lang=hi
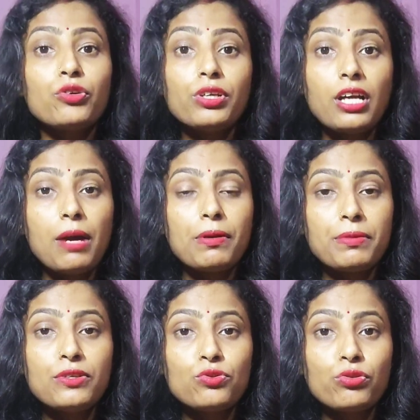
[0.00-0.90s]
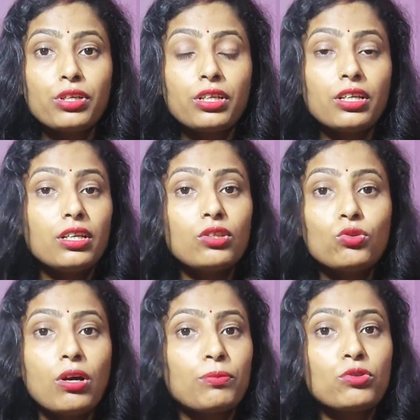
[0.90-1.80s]
क्योंकि आप अभी सोएंगे
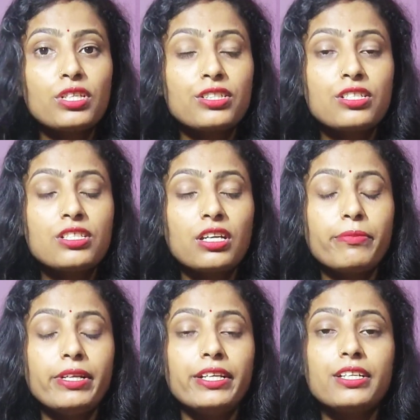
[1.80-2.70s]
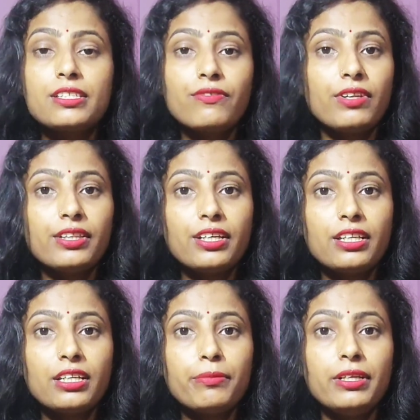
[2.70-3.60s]
तो आपको सक्सेस नहीं मिलेगी सफलता
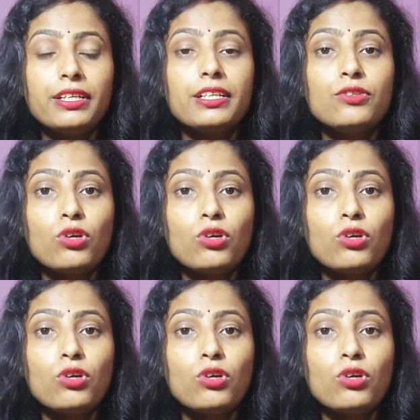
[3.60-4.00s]
नहीं मिलेगी